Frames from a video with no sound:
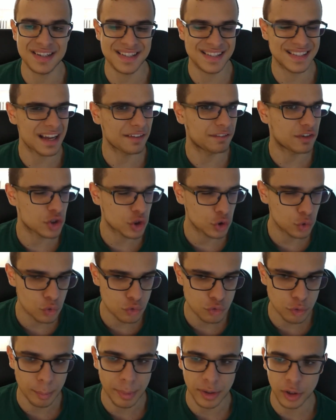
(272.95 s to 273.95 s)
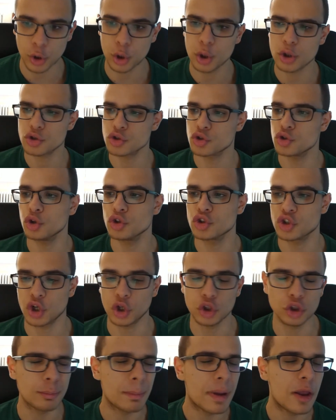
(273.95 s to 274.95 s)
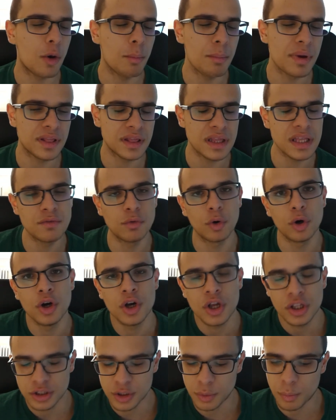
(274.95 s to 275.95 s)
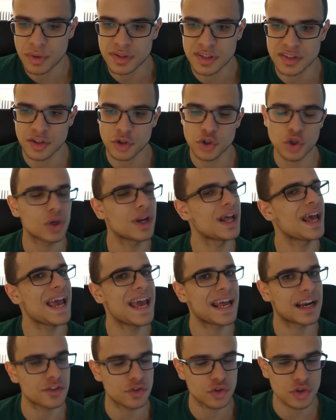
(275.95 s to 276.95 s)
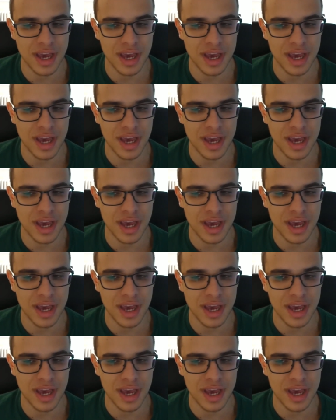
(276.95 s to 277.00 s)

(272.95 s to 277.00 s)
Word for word: sta facendo il suo percorso, secondo me l'obiettivo di questa stagione era,